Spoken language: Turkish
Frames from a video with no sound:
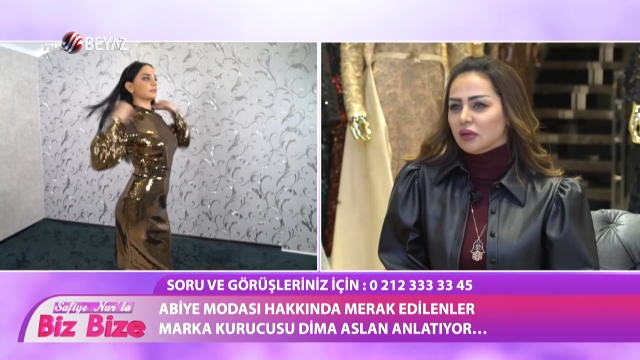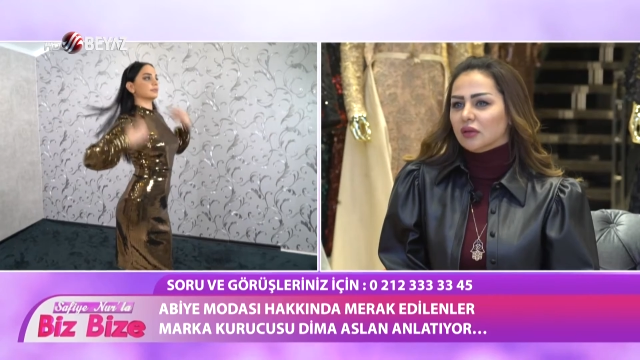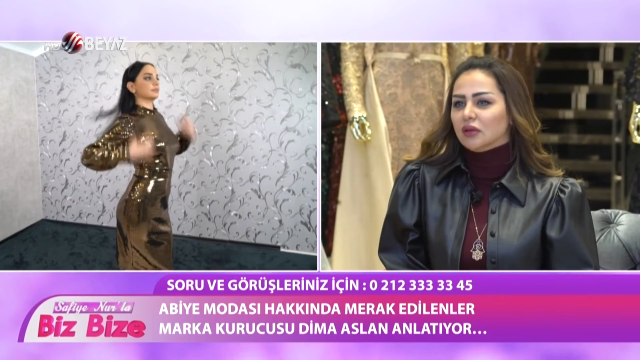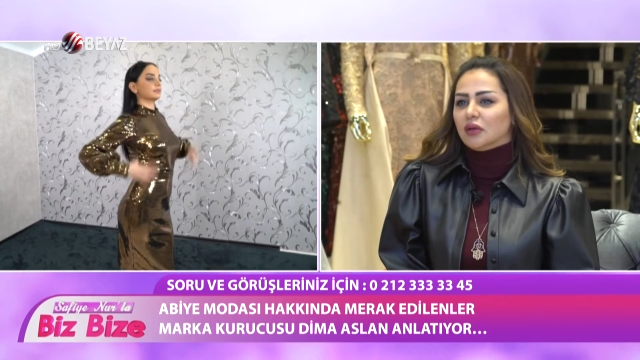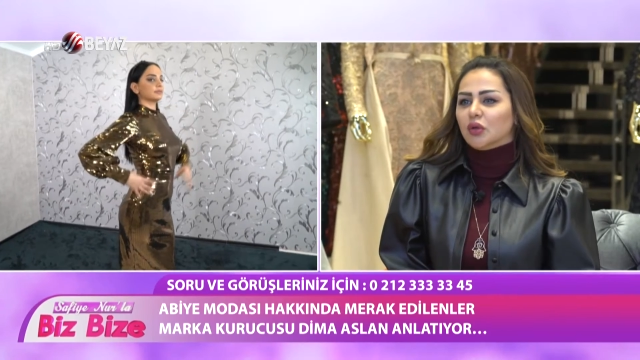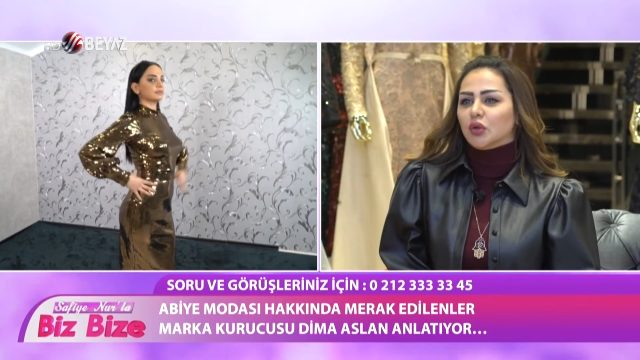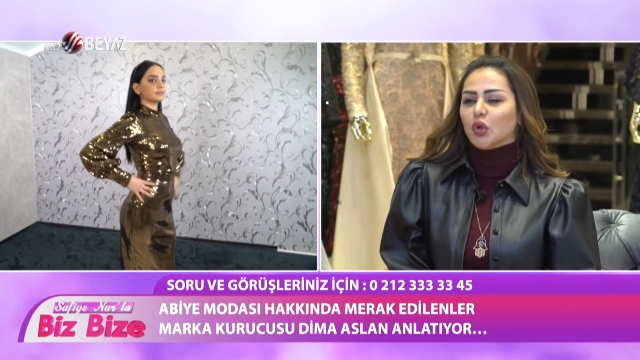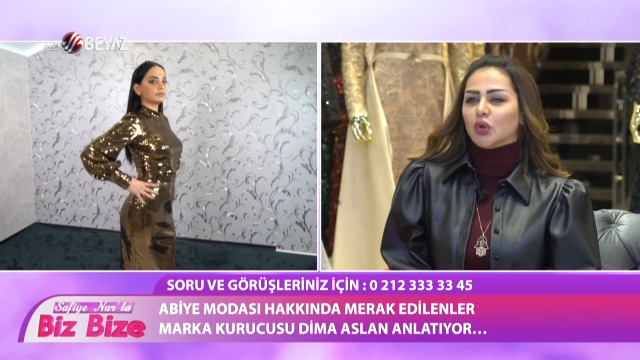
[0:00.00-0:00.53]

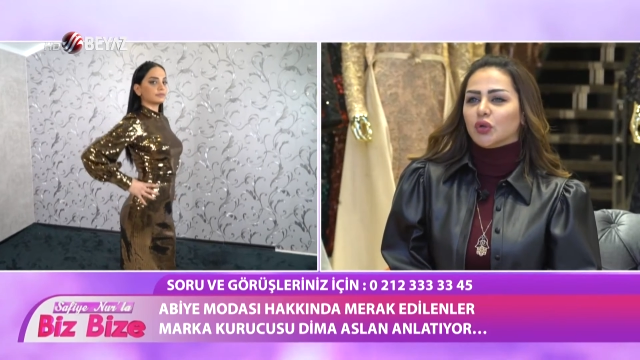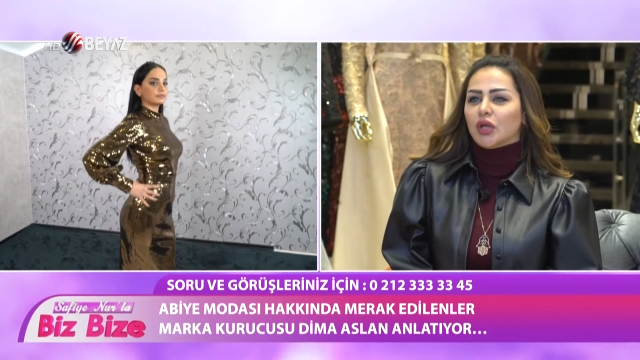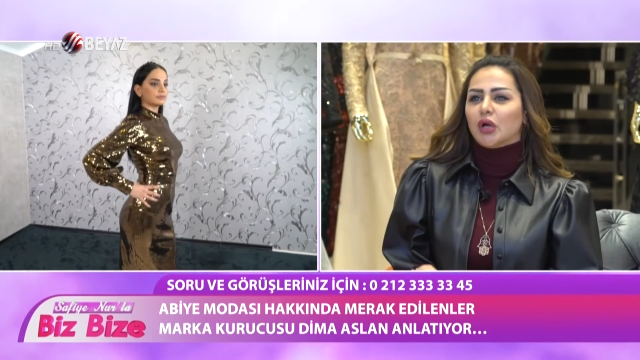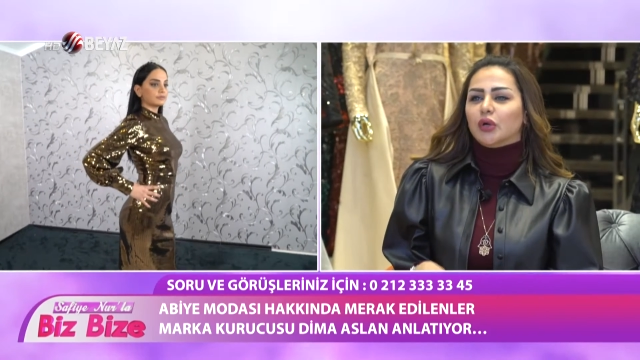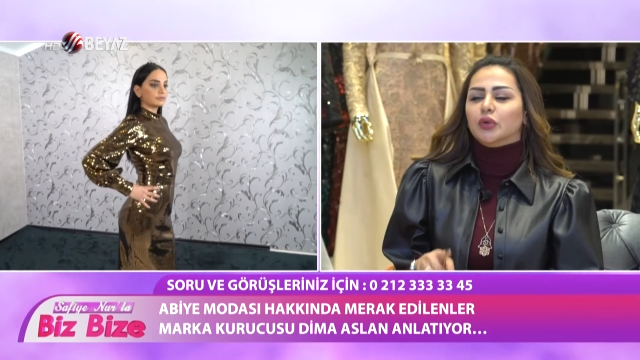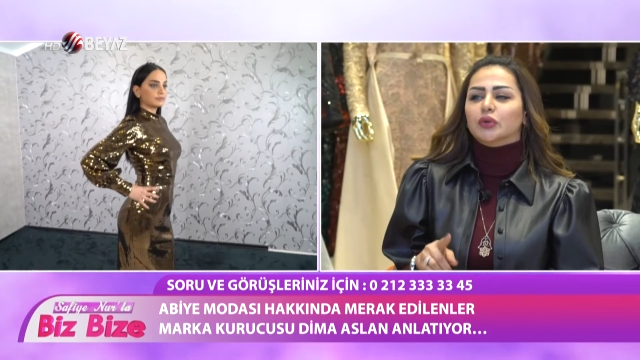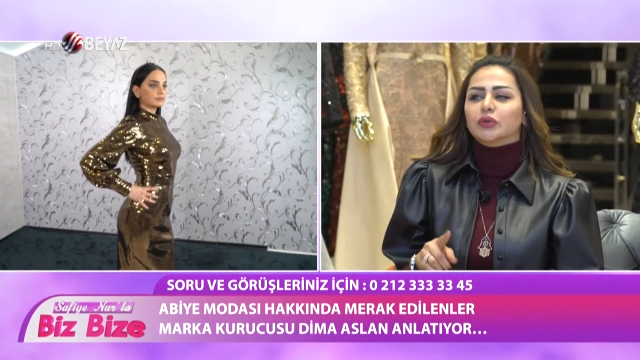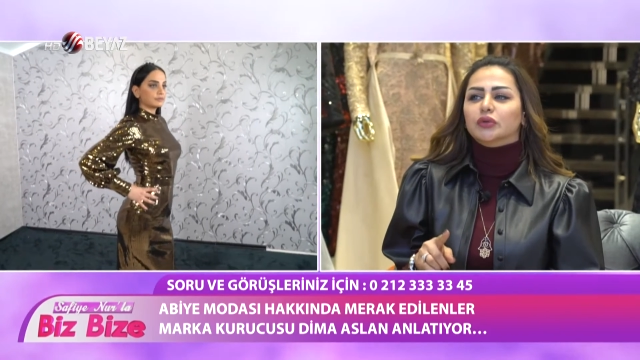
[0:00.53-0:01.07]
e,
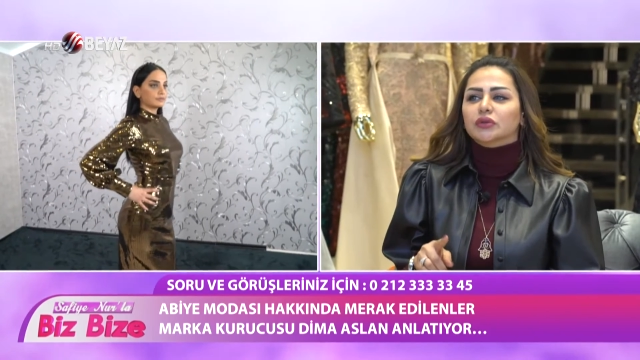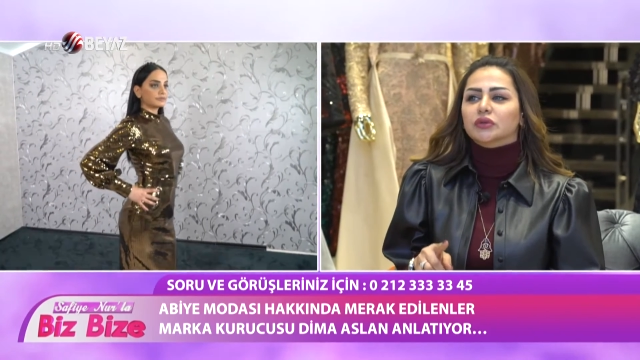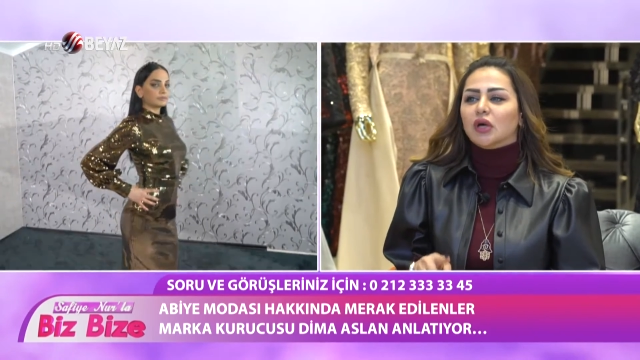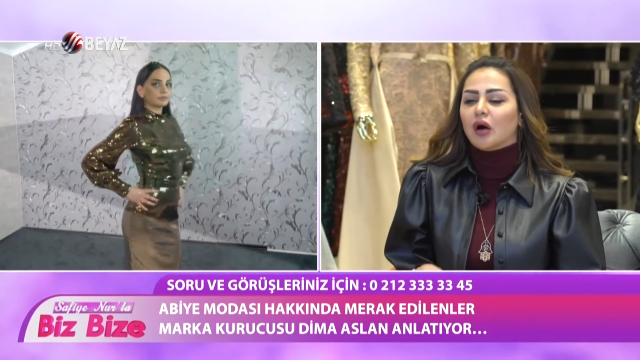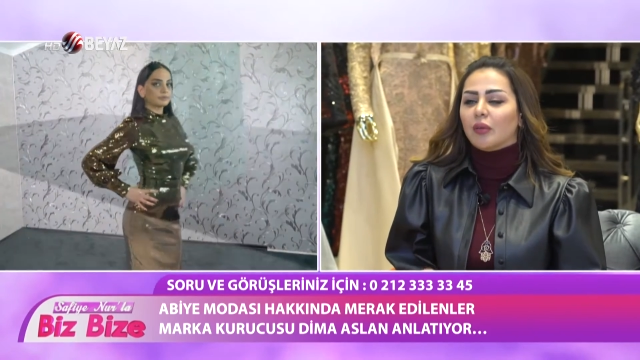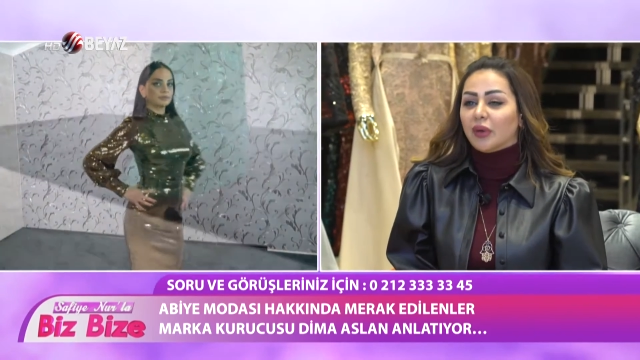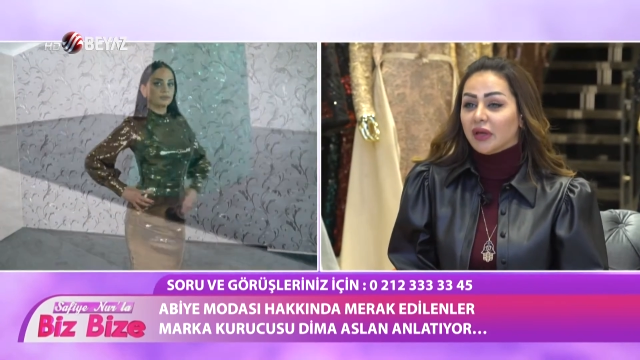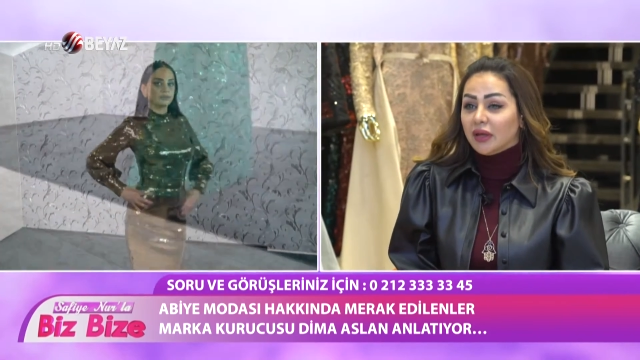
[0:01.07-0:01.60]
gönderiyoruz,
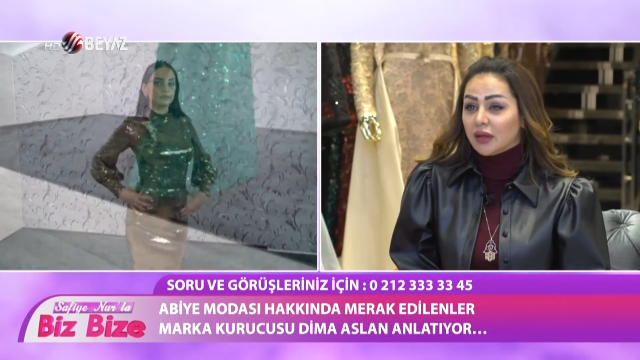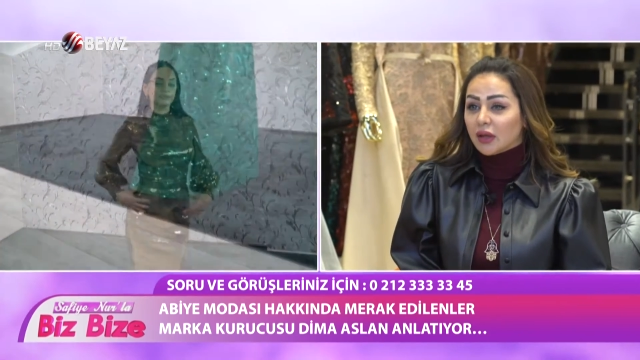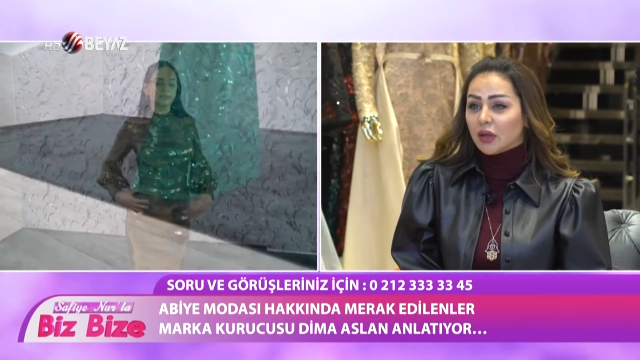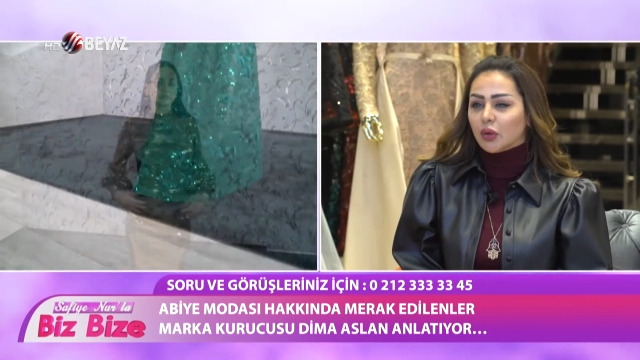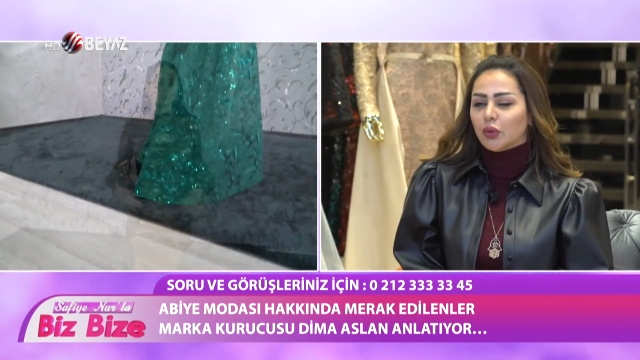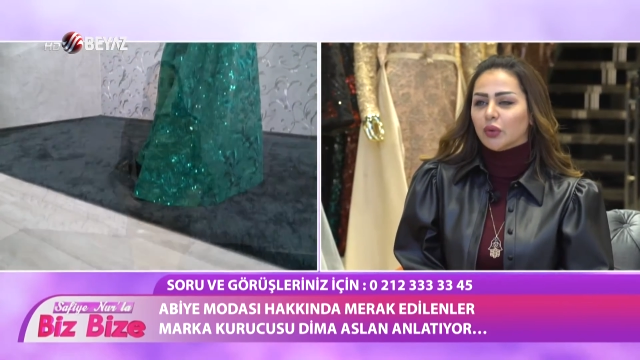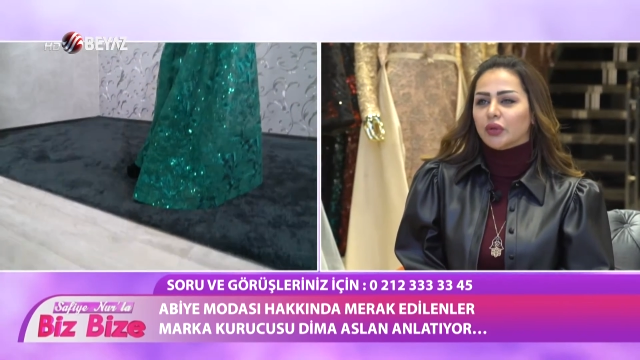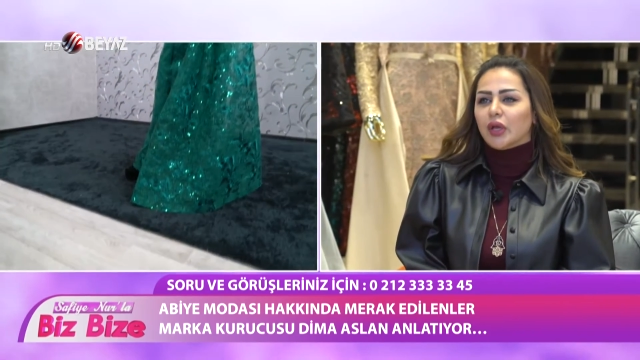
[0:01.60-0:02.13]

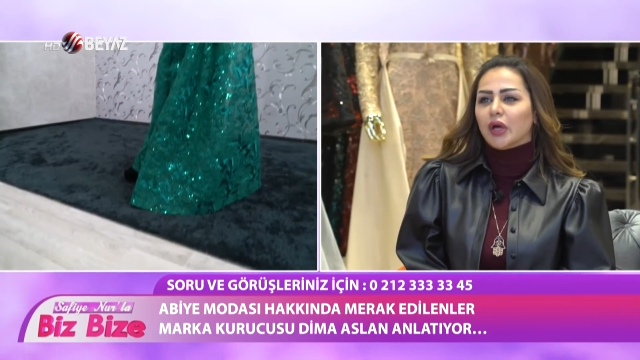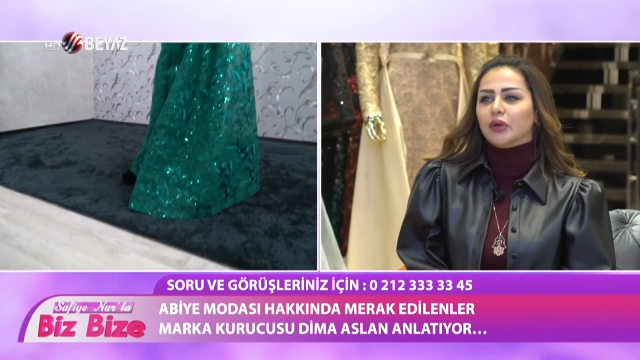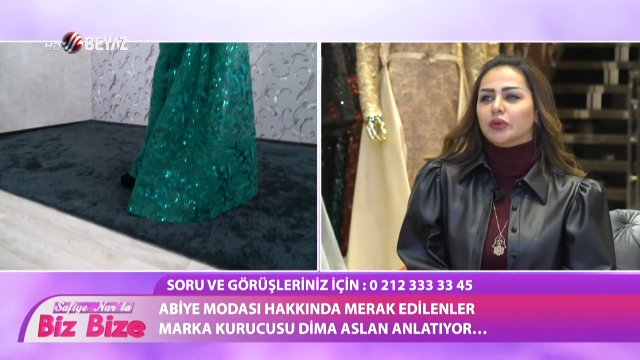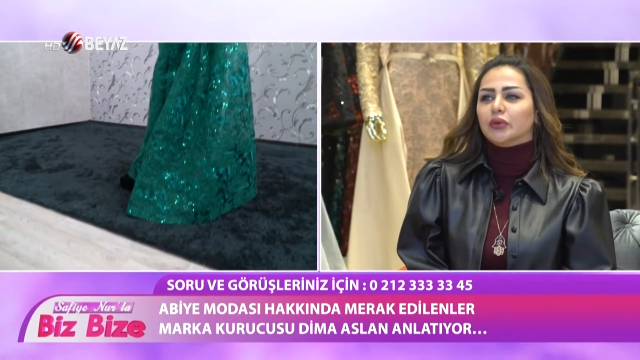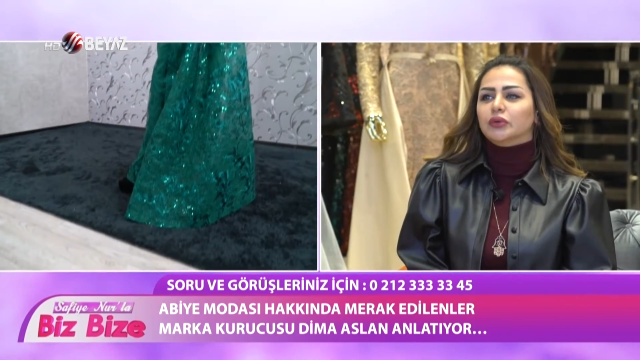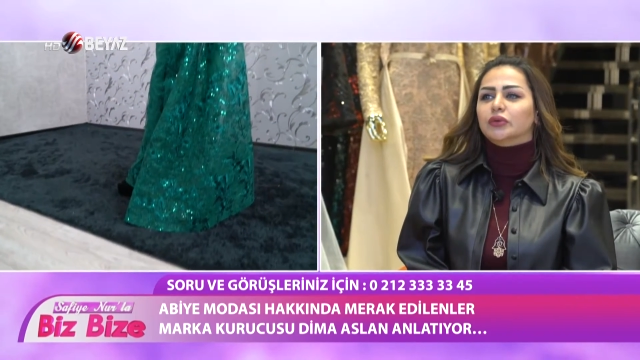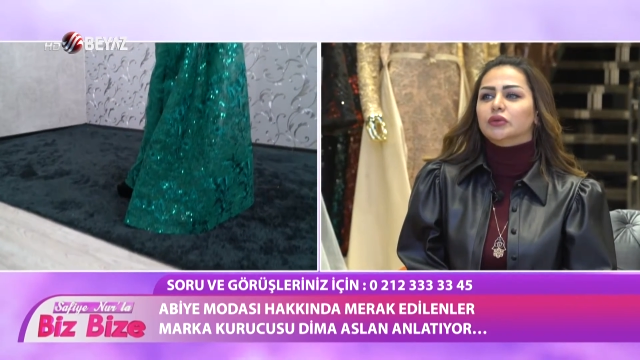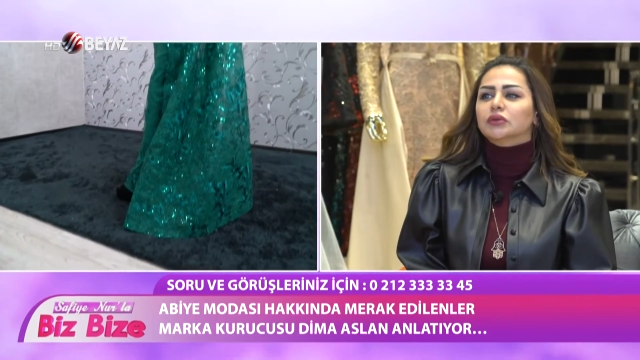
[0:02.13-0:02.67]
Amerika'ya
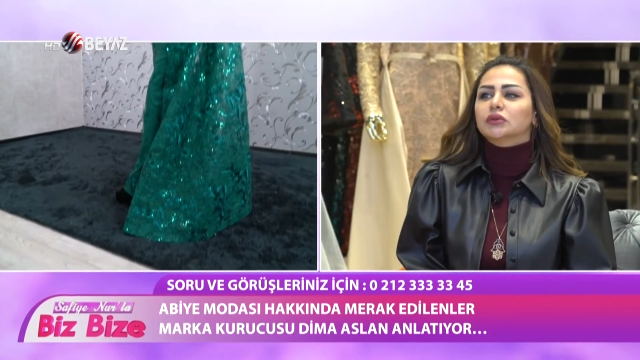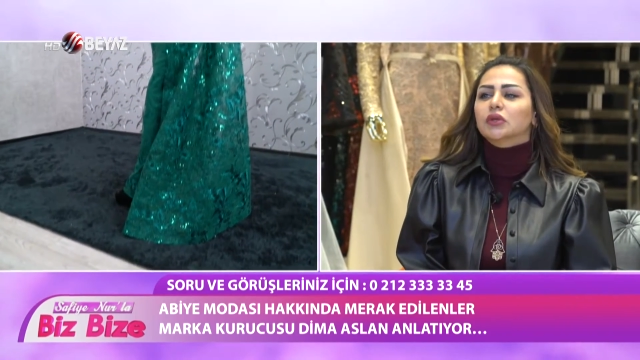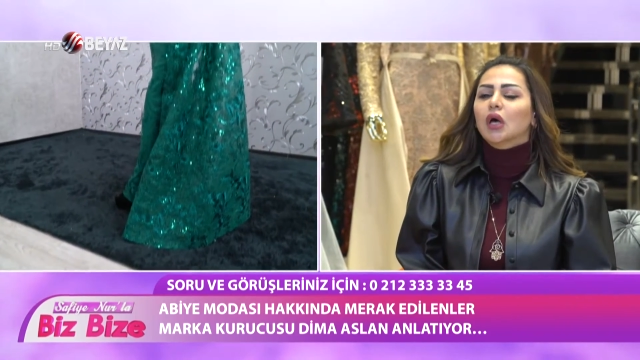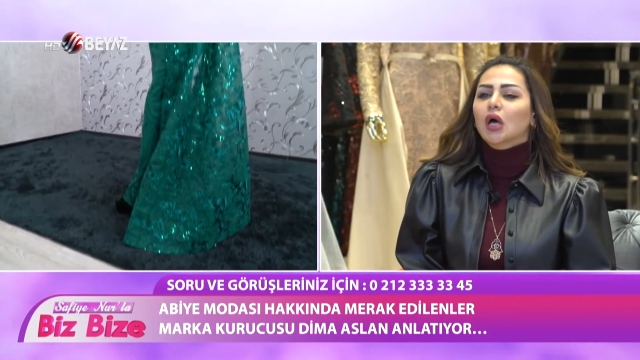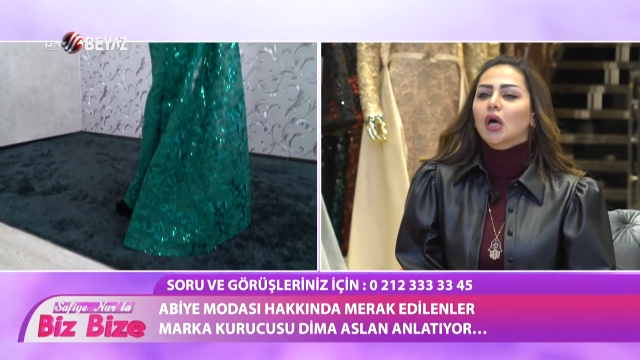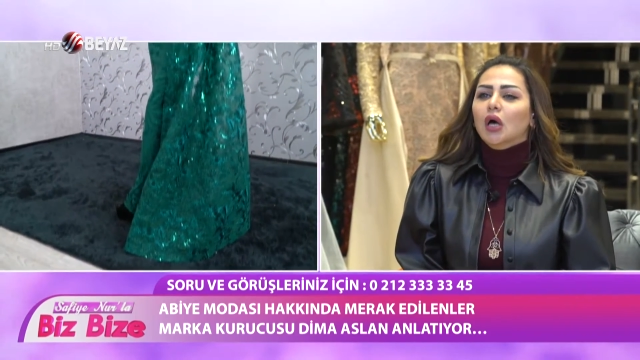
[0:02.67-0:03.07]
gönderiyoruz.